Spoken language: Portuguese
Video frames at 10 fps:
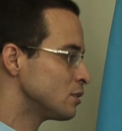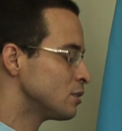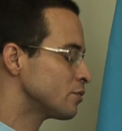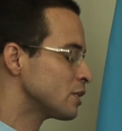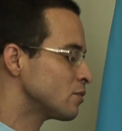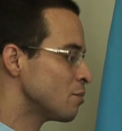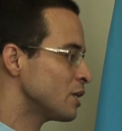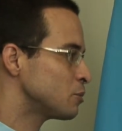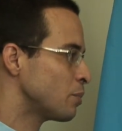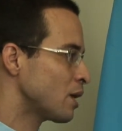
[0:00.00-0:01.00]

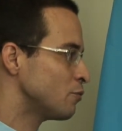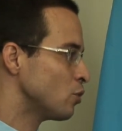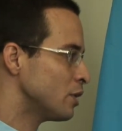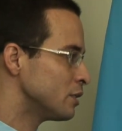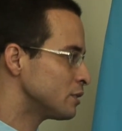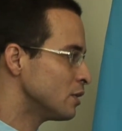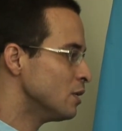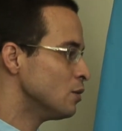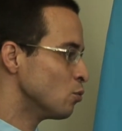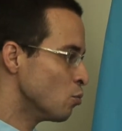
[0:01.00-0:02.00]
significativamente para a violência
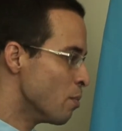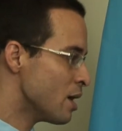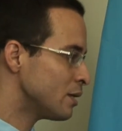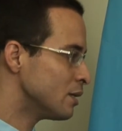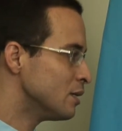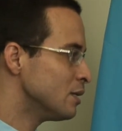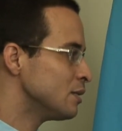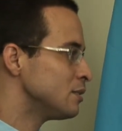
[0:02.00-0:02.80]
urbana,